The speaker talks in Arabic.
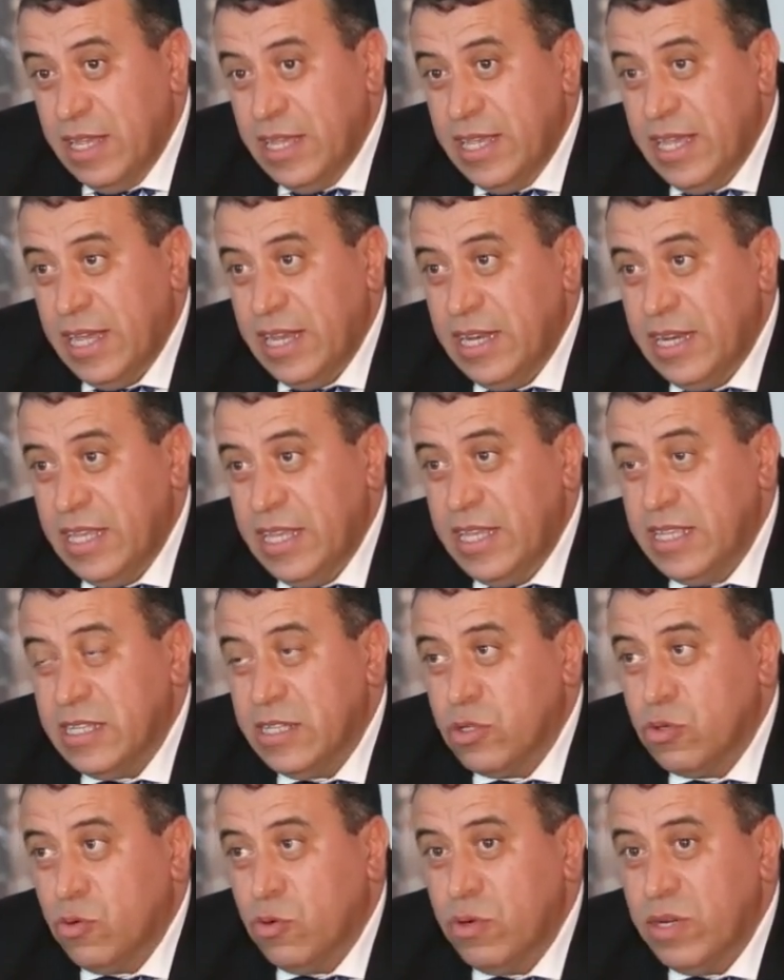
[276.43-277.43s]
يعني
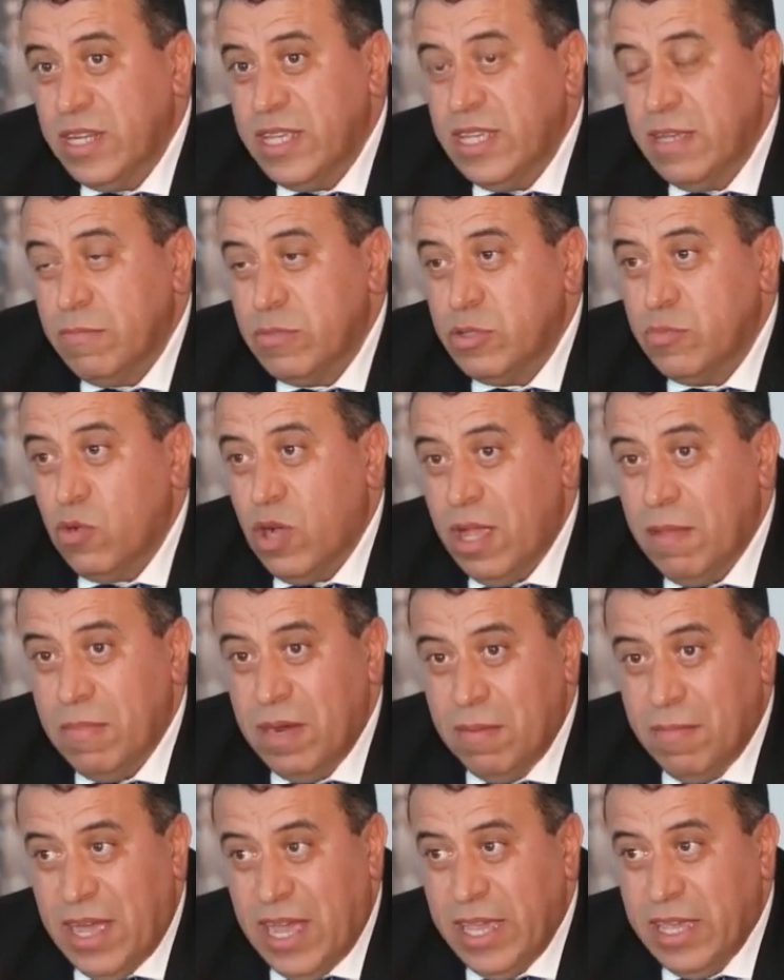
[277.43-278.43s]
تتكون هي مجموعه
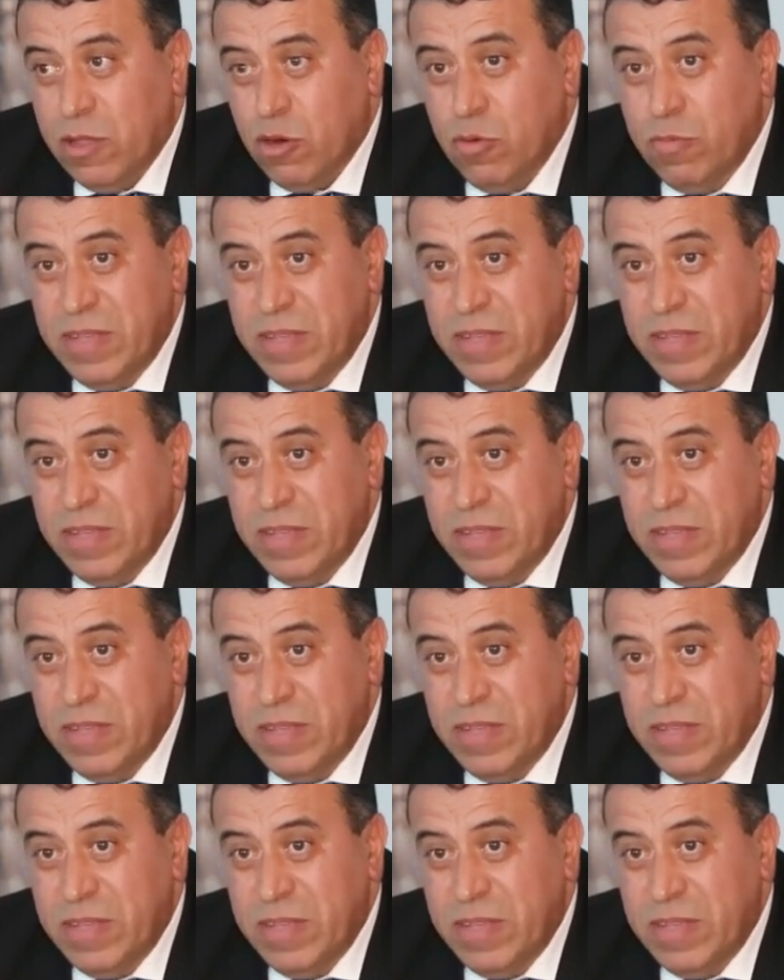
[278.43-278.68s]
من المعايير